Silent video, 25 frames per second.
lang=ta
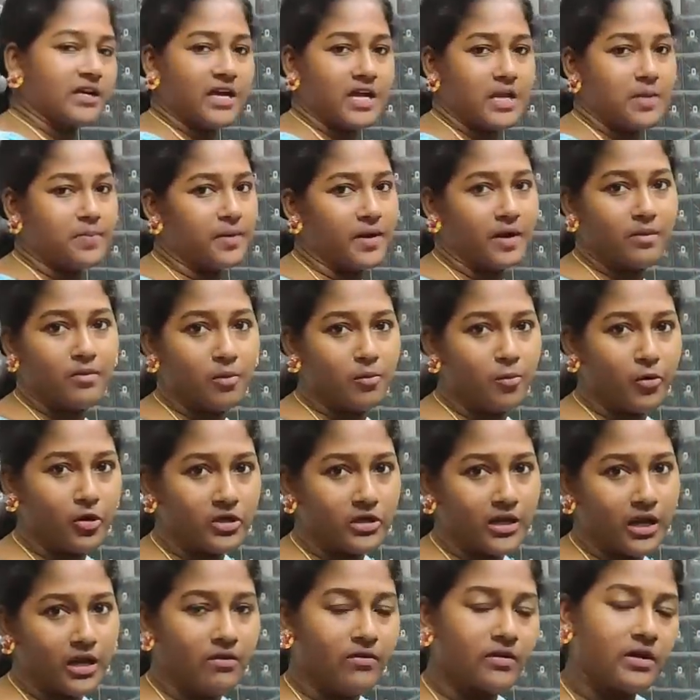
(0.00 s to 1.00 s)
தேங்காய் இப்போ நம்ம
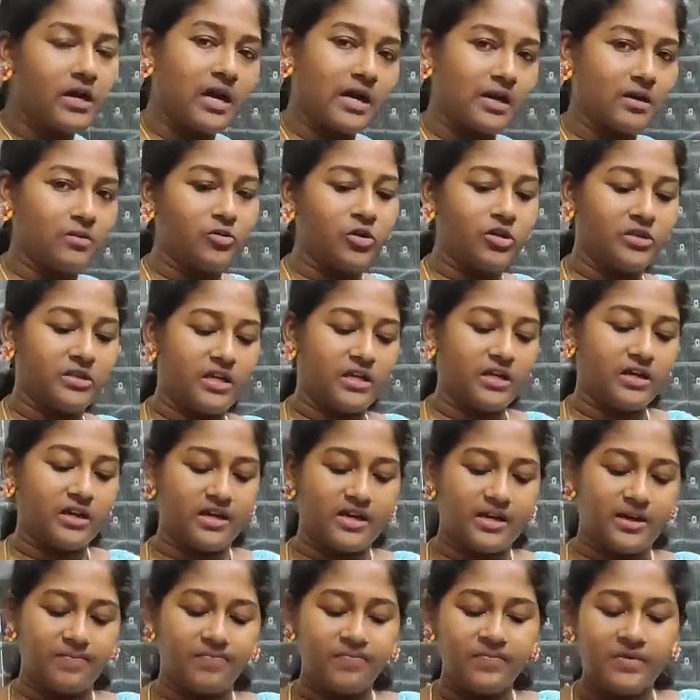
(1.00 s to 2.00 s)
போட்ட அளவுக்கு அரைமுடி
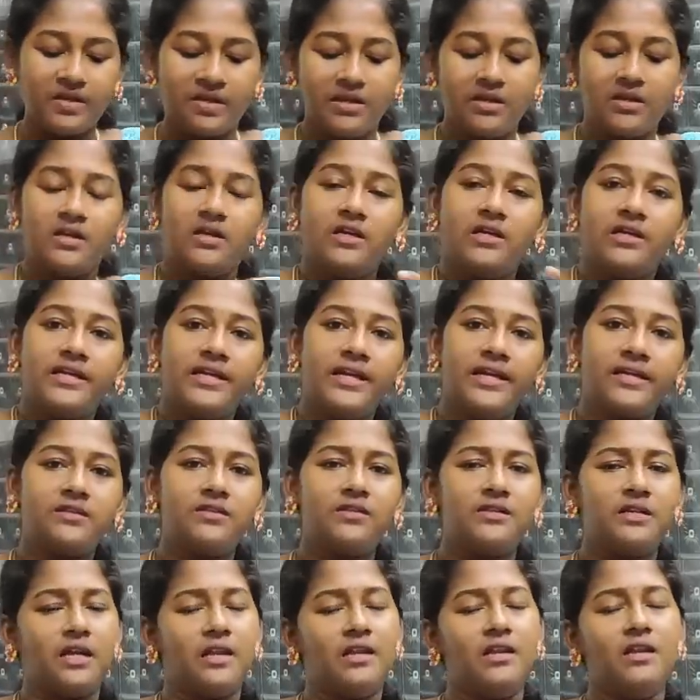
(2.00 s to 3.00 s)
தேங்காயை
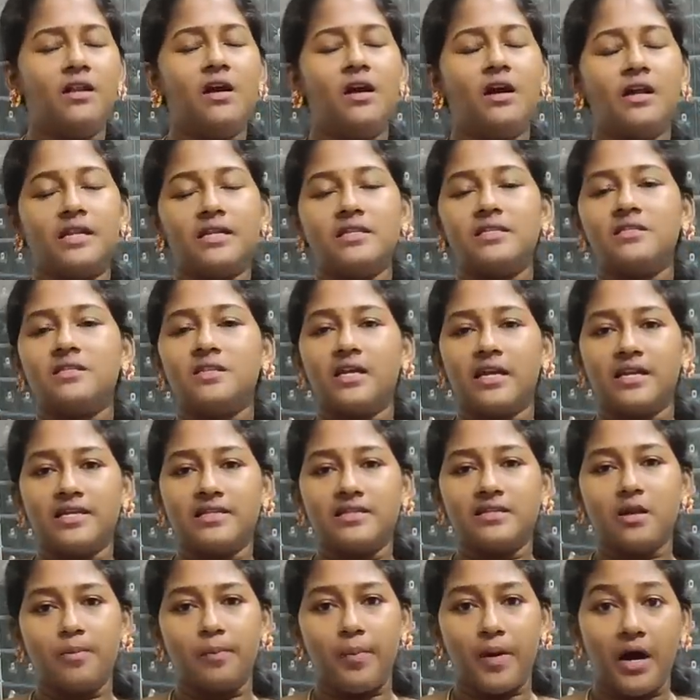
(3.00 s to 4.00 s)
எடுத்து நல்லா அரைச்சி
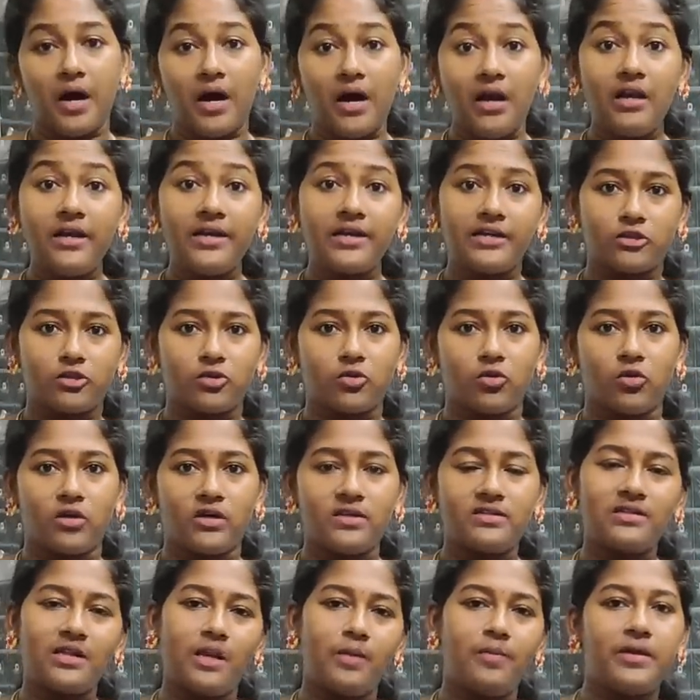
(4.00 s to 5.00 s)
நைஸாக பால்
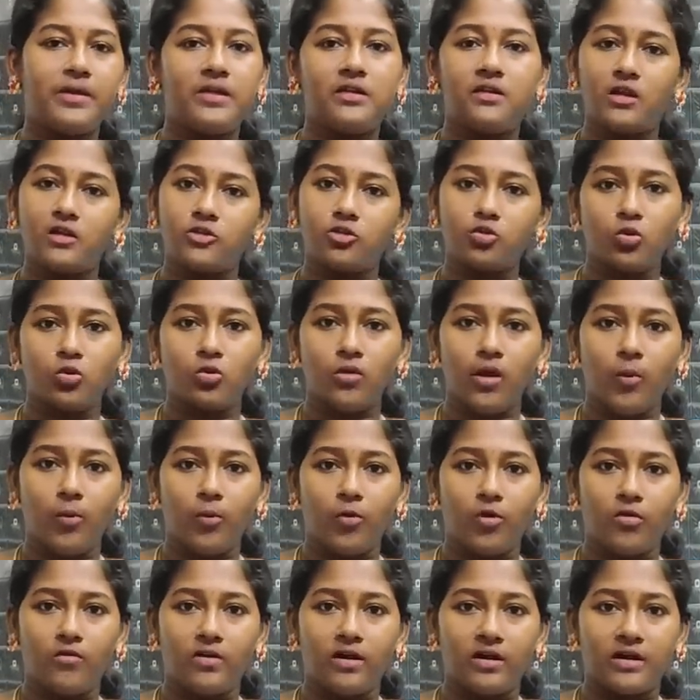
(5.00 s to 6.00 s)
எடுத்துக்கோங்க சில பேர் அதில்
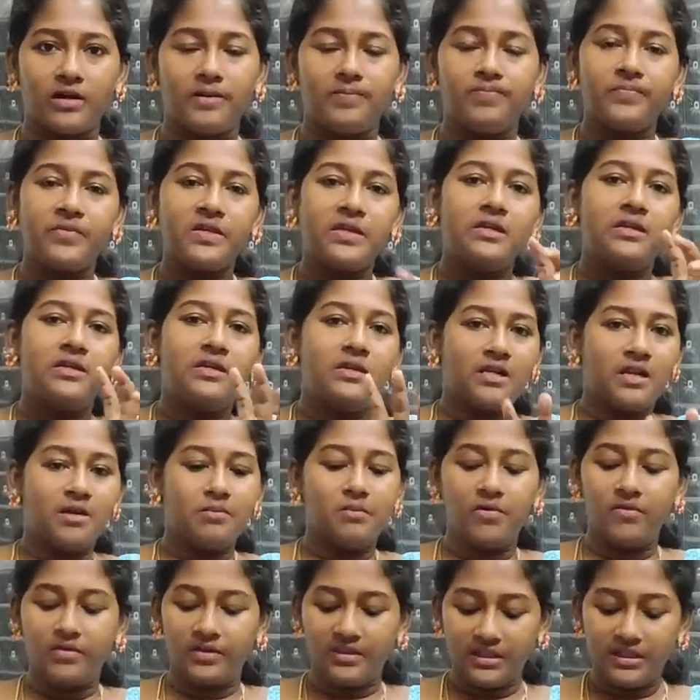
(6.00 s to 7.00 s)
துருவல் போடுவாங்க
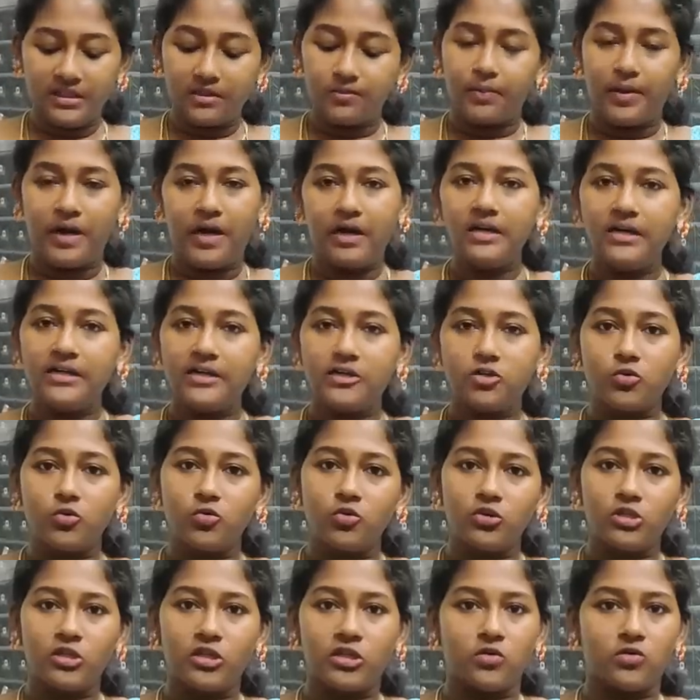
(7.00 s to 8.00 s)
நம்ம வந்து இதை பால் எடுத்து
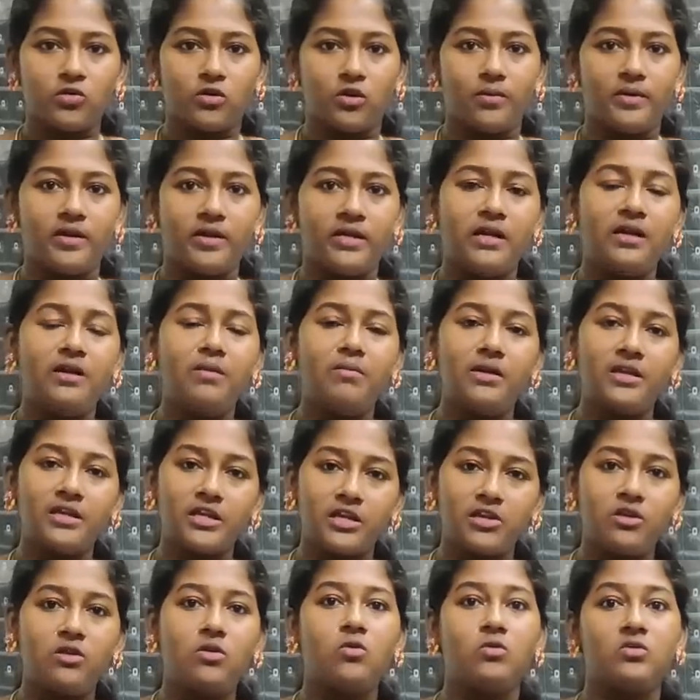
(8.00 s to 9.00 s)
ஊற்றிக்கிட்டோம் அப்படின்னா
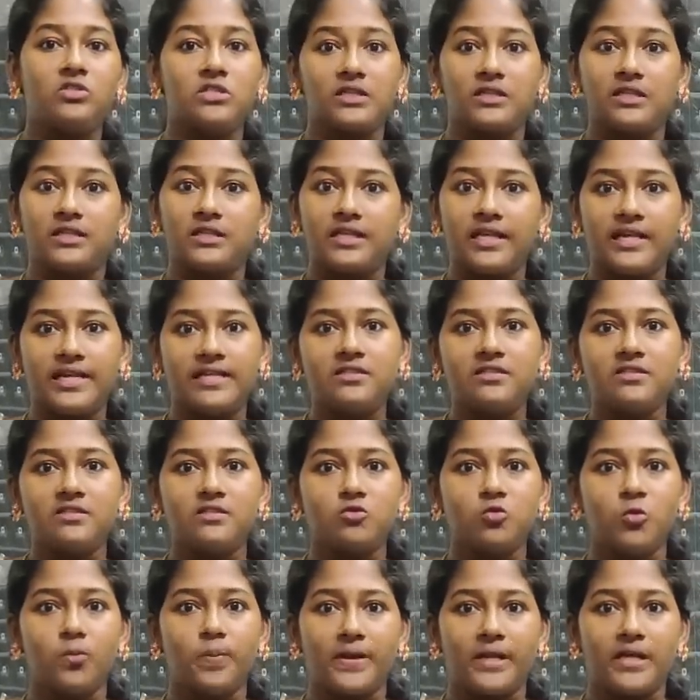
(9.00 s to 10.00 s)
நம்மளுக்கு இன்னும் கொஞ்சம் அந்த
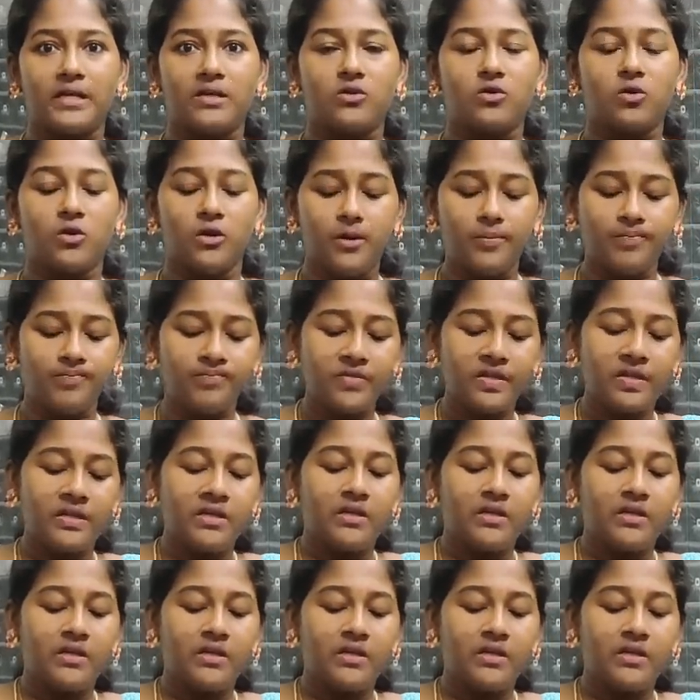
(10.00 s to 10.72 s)
டேஸ்ட்டு சூப்பராக இருக்கும்